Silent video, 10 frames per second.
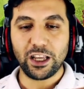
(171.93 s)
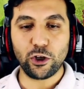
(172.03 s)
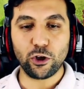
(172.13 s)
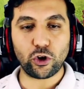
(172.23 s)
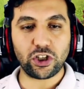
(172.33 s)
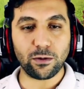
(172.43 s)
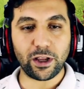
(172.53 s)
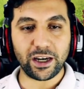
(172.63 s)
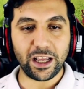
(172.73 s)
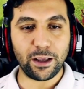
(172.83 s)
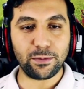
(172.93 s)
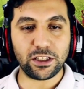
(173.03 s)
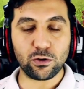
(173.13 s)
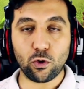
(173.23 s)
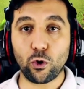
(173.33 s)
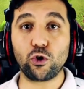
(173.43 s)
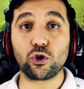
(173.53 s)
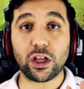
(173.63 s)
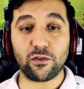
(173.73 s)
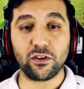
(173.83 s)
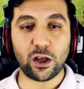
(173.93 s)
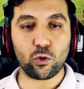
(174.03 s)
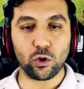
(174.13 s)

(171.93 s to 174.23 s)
hero kitaplarının hepsi koruyucu tarafından